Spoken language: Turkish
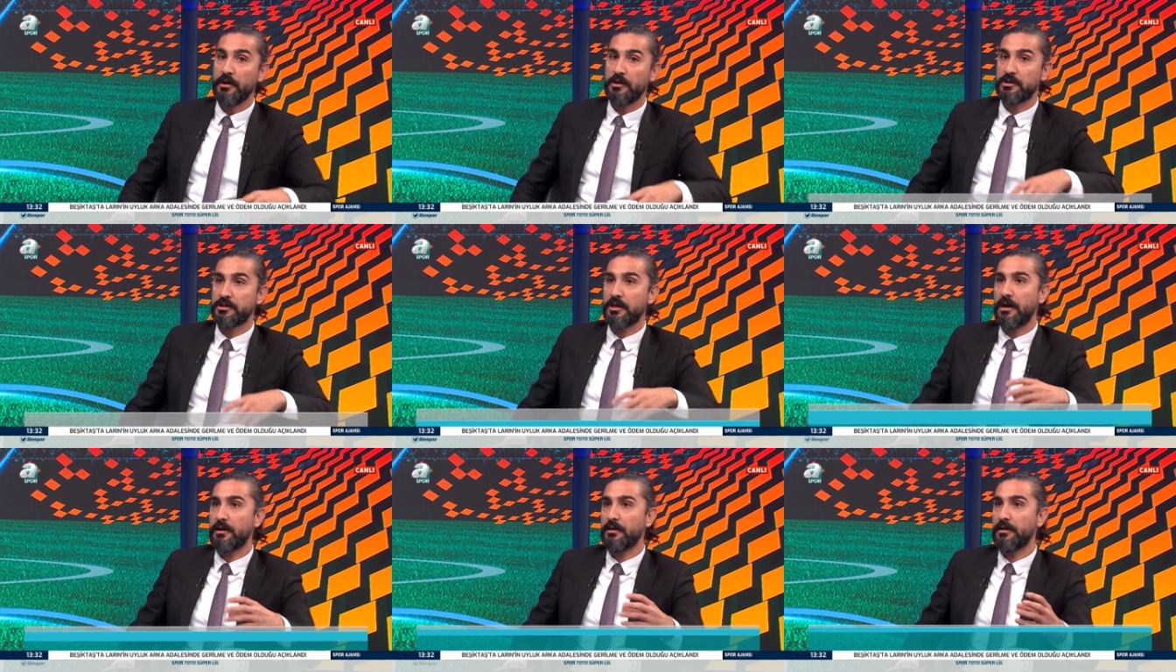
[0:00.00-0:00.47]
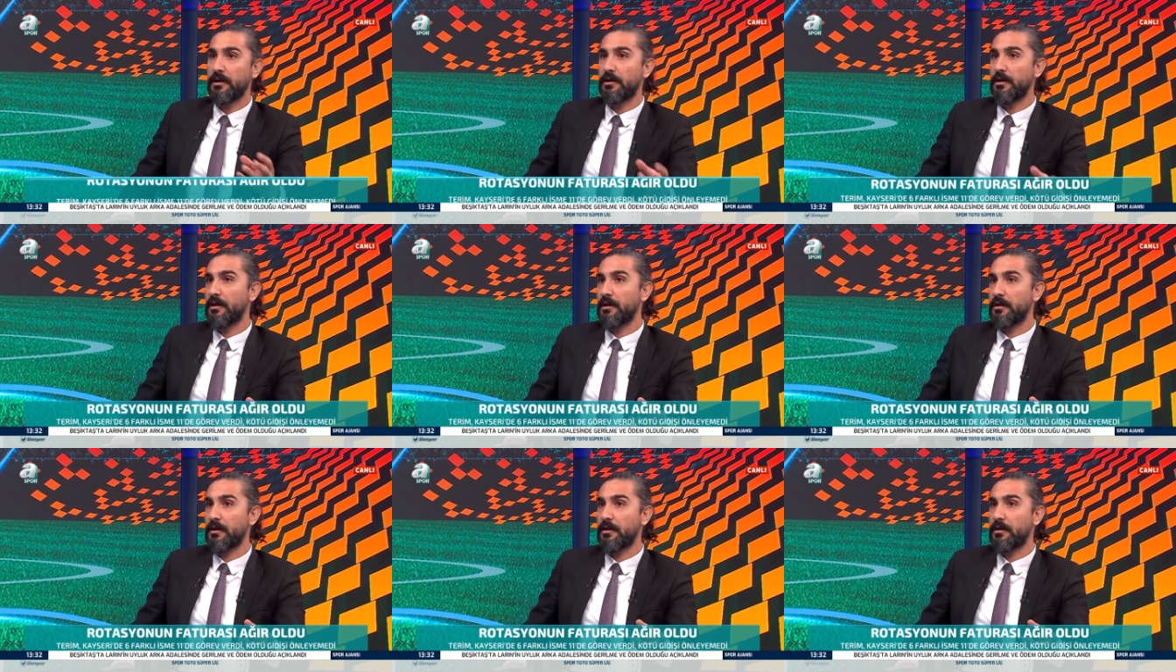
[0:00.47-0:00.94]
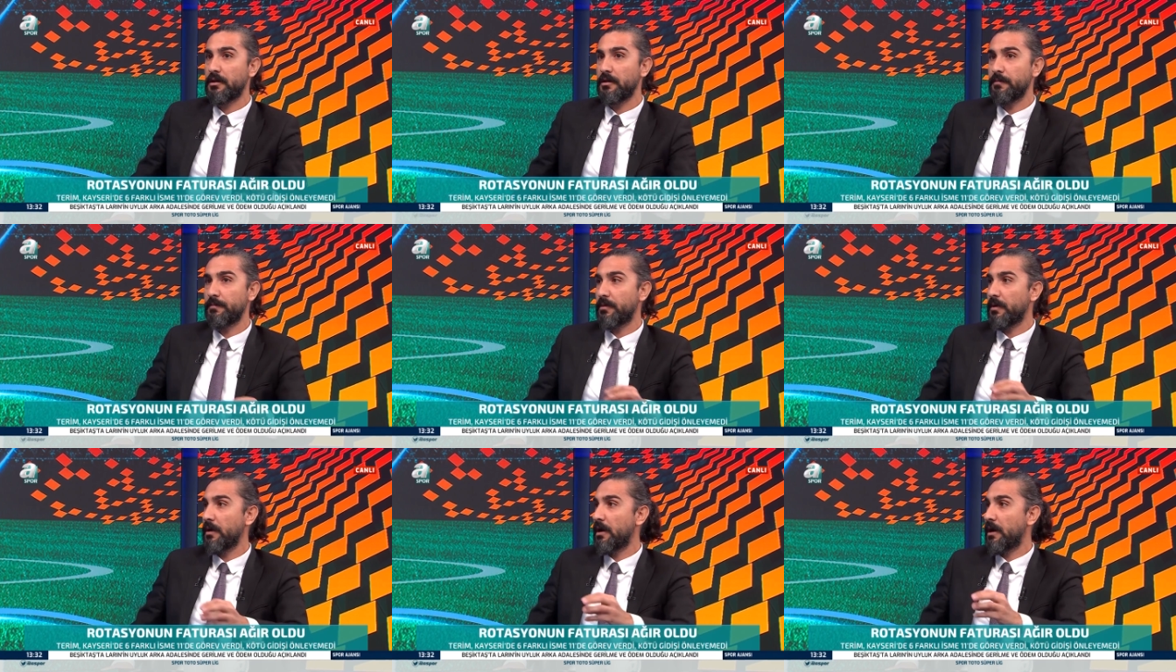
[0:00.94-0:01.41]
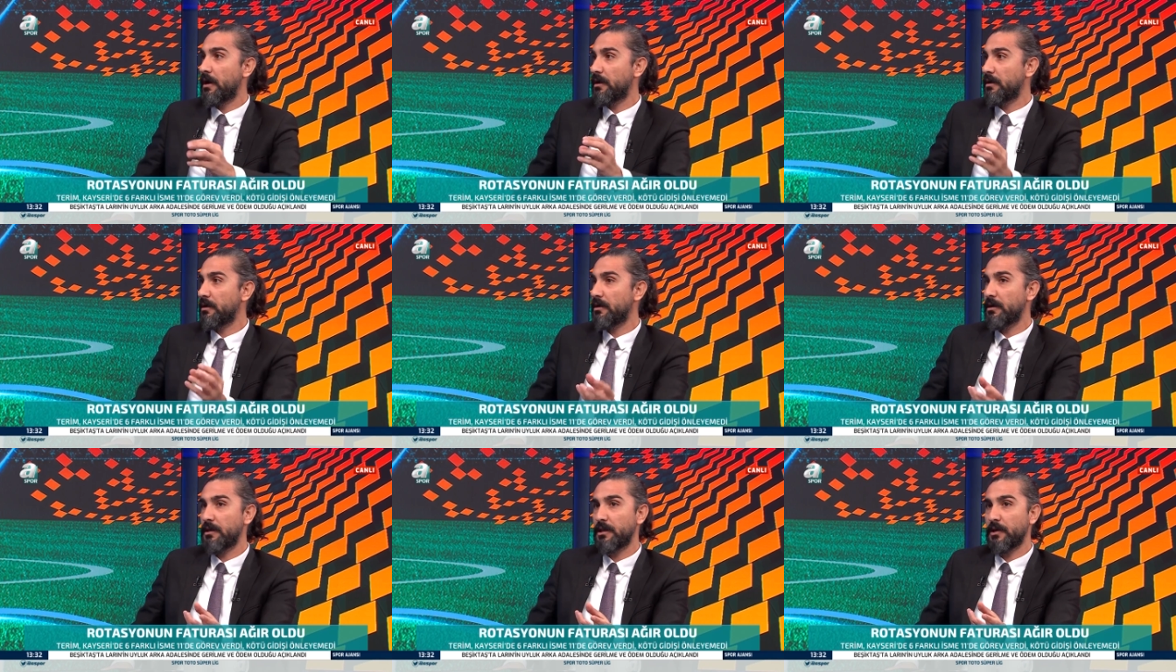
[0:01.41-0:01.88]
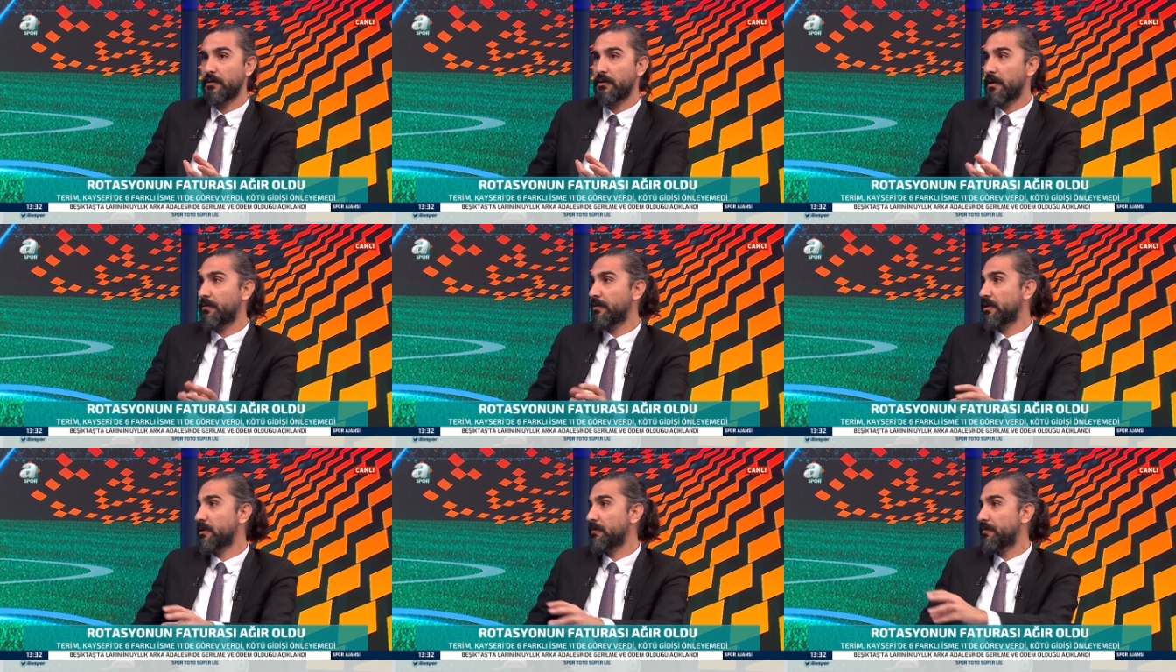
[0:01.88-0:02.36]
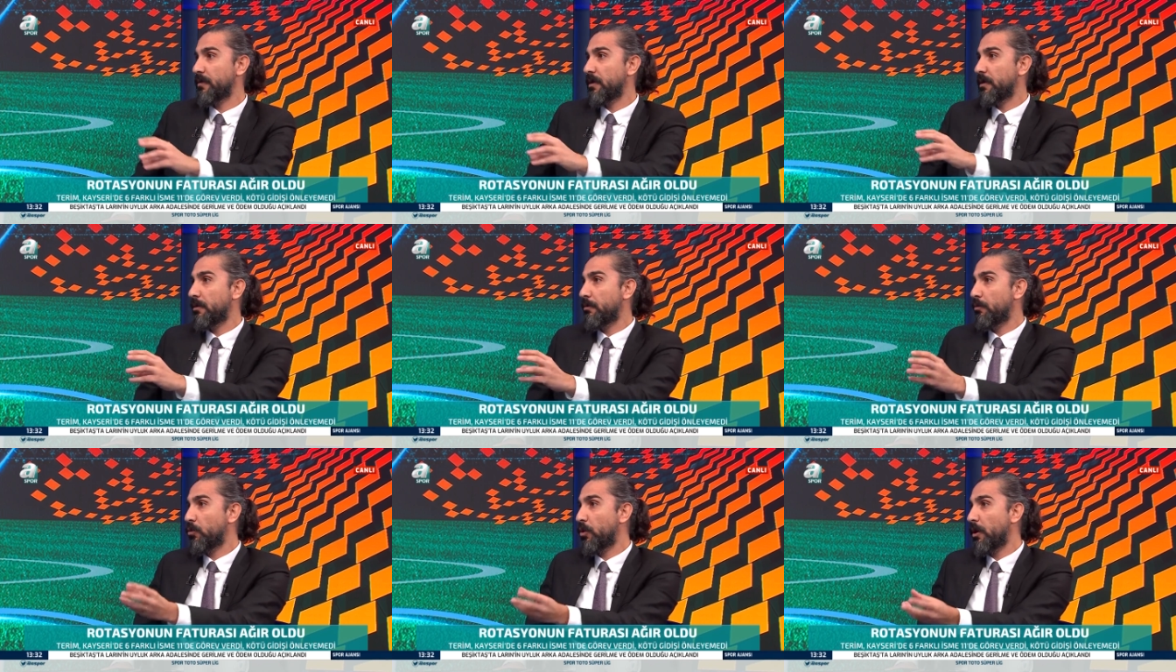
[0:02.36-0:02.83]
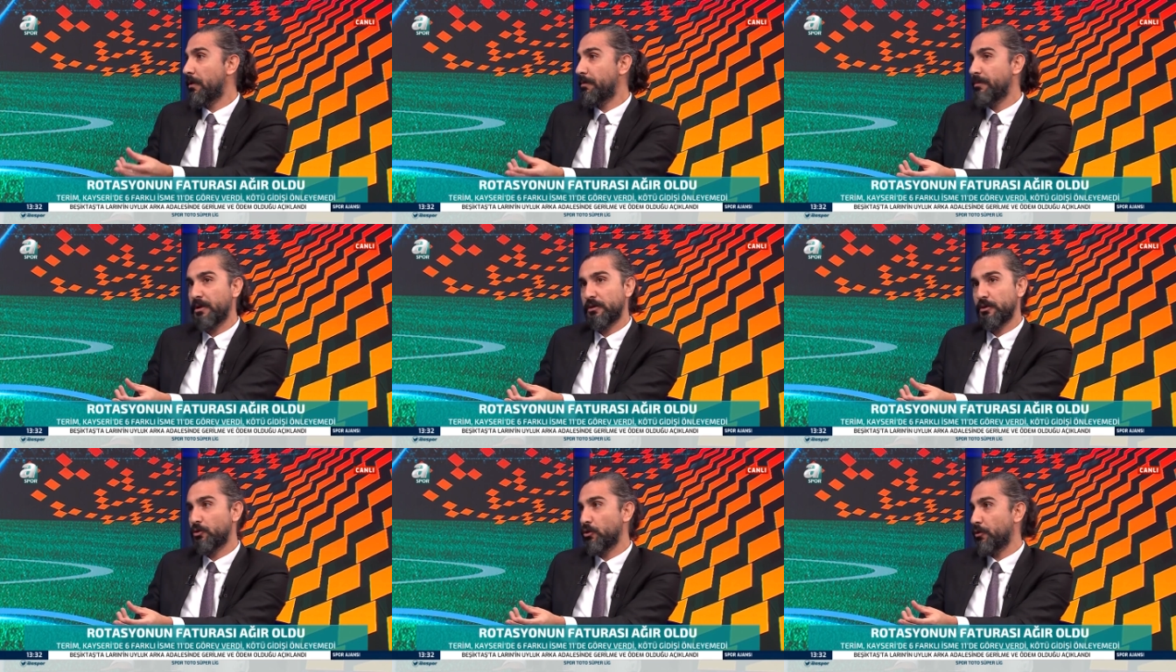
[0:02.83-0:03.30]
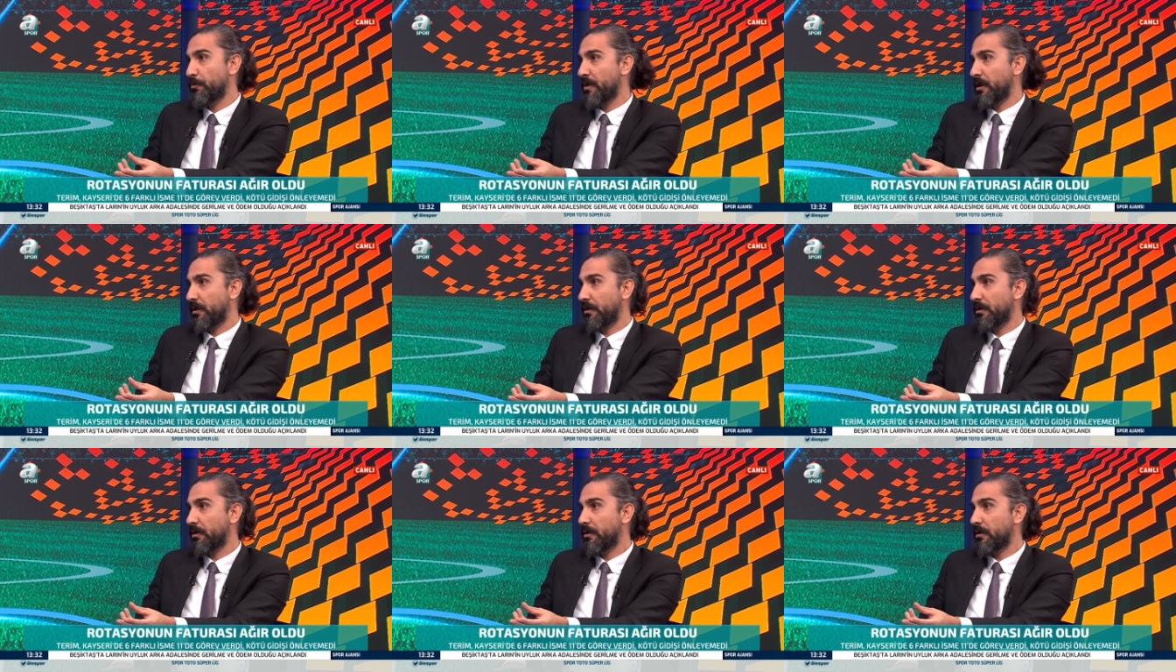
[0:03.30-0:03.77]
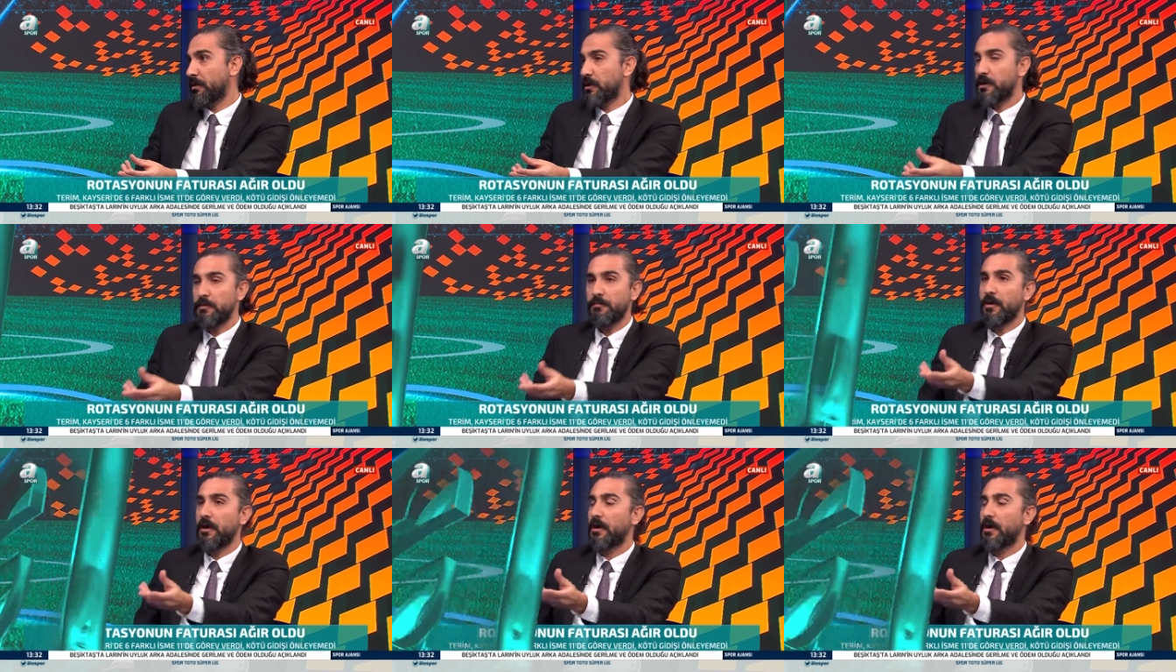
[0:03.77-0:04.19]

Jagne ile lige girip Halil'le devam edip Muhammed'e dönmek. Kim